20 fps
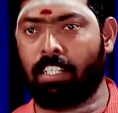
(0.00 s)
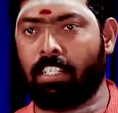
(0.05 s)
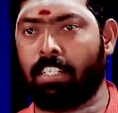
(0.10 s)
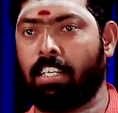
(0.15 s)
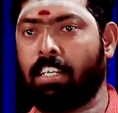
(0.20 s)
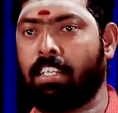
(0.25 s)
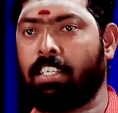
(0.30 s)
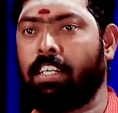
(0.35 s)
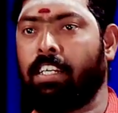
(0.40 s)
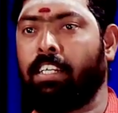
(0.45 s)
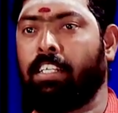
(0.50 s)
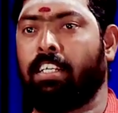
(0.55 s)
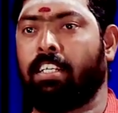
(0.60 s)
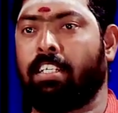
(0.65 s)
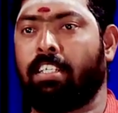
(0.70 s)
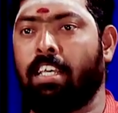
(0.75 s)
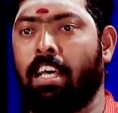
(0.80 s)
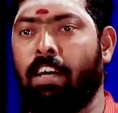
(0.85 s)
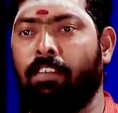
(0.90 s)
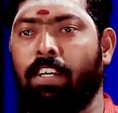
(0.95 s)
தரிசாக செய்த
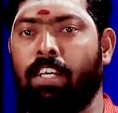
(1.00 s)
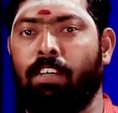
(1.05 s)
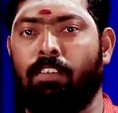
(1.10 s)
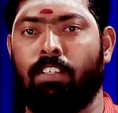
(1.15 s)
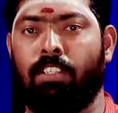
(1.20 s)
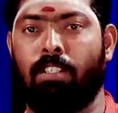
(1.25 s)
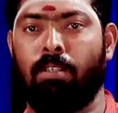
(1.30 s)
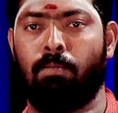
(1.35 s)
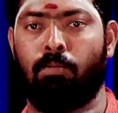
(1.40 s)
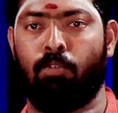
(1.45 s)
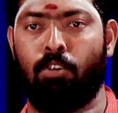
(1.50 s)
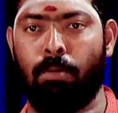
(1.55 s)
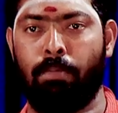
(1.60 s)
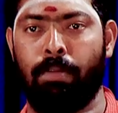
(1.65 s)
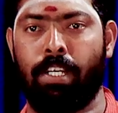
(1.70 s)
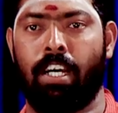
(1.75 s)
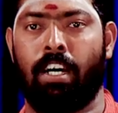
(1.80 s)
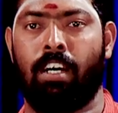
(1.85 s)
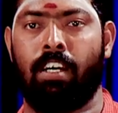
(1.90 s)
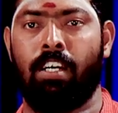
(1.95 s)
சேவையை வந்து
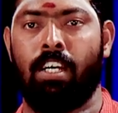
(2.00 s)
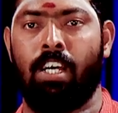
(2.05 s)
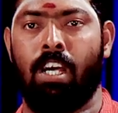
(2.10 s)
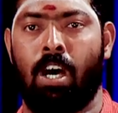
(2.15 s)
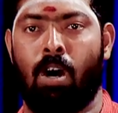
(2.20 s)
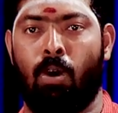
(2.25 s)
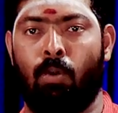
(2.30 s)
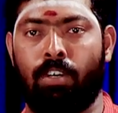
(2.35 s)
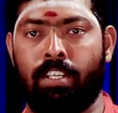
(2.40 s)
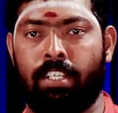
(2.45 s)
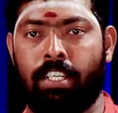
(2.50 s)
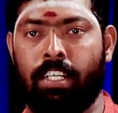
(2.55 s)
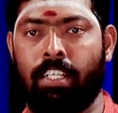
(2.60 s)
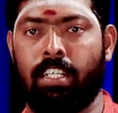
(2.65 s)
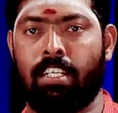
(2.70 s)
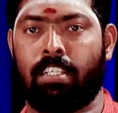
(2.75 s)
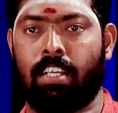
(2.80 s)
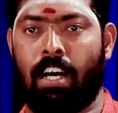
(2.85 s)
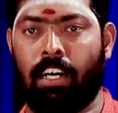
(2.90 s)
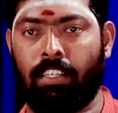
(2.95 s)
முழுமையாக அவங்க
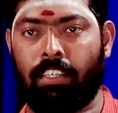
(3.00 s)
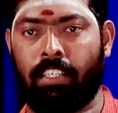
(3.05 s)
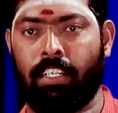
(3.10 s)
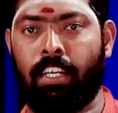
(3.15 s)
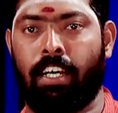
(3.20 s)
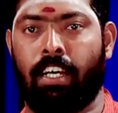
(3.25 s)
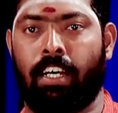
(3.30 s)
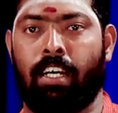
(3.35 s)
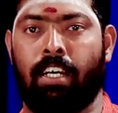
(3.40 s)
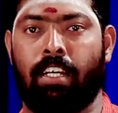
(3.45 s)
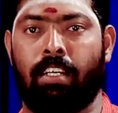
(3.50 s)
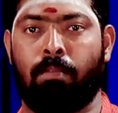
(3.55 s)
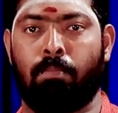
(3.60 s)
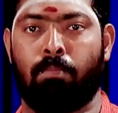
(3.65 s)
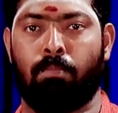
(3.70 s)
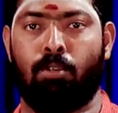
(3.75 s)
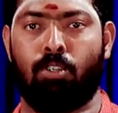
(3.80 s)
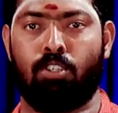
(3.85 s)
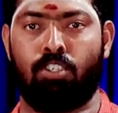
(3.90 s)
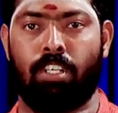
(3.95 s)
செய்த சாந்தி நகர்
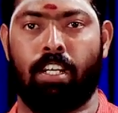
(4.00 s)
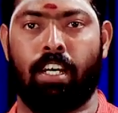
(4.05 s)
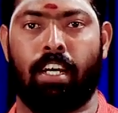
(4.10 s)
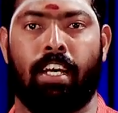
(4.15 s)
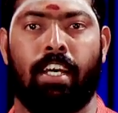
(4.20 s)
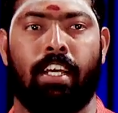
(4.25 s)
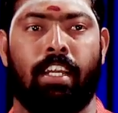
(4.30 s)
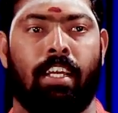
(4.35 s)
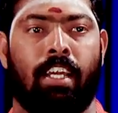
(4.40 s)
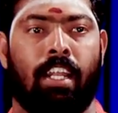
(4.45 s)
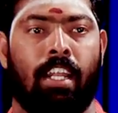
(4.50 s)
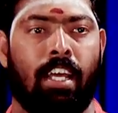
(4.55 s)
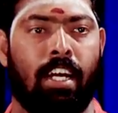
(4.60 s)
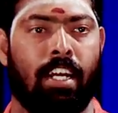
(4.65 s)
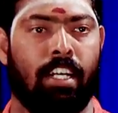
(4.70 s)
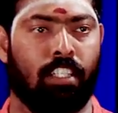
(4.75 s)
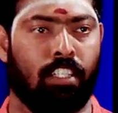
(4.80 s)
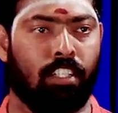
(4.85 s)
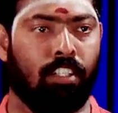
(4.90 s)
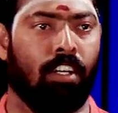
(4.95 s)
போஸ் நகர் எல்லா
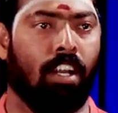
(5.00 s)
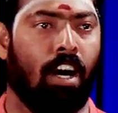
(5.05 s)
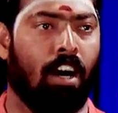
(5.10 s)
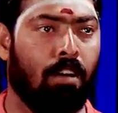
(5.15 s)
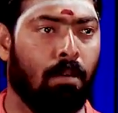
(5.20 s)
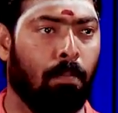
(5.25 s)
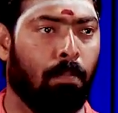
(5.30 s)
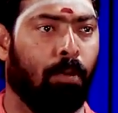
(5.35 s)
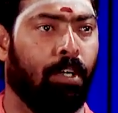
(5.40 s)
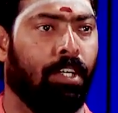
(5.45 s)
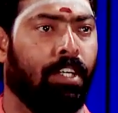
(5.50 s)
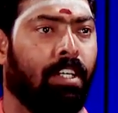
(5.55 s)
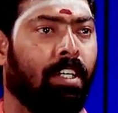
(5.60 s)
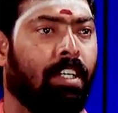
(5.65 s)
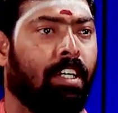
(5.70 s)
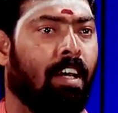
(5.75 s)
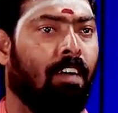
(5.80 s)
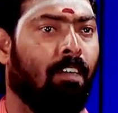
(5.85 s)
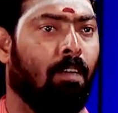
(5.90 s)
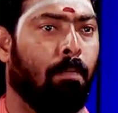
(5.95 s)
இடத்துக்கும் நானும் போயிட்டு
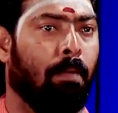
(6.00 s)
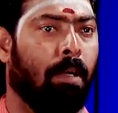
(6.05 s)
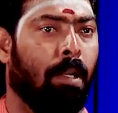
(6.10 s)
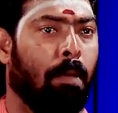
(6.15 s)
ட்ராவல்